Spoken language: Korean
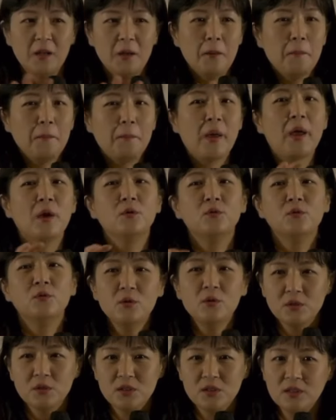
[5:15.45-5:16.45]
배운
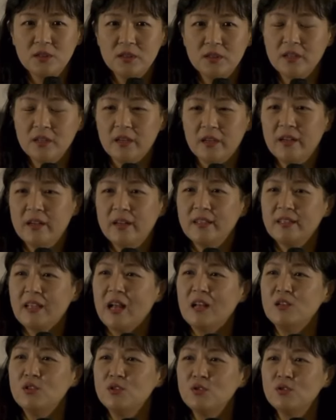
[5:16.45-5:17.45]
것들을
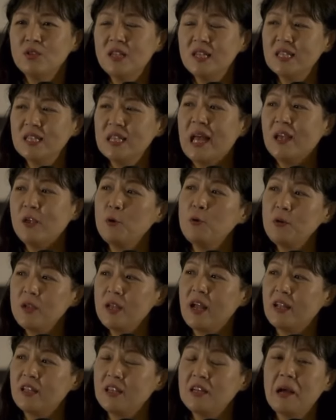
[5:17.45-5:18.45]
단순히 사용이
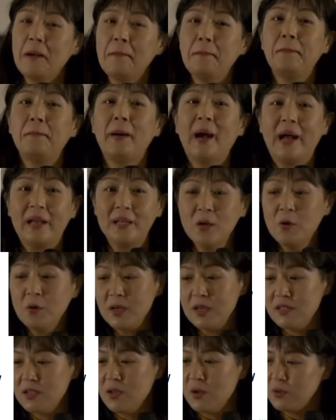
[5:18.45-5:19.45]
아니라
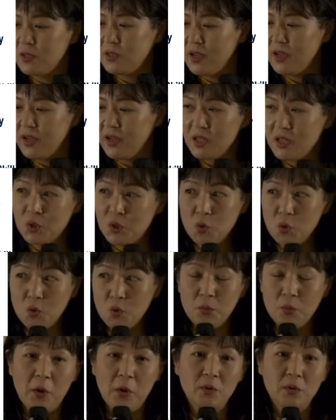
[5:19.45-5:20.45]
반영해서 내가
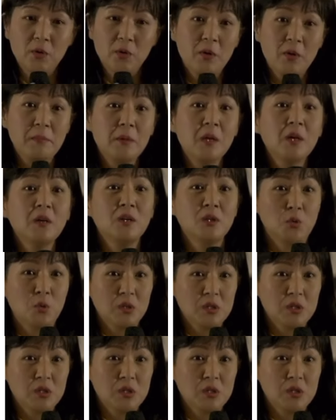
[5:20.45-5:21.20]
이쪽으로 변형하면 그쪽에서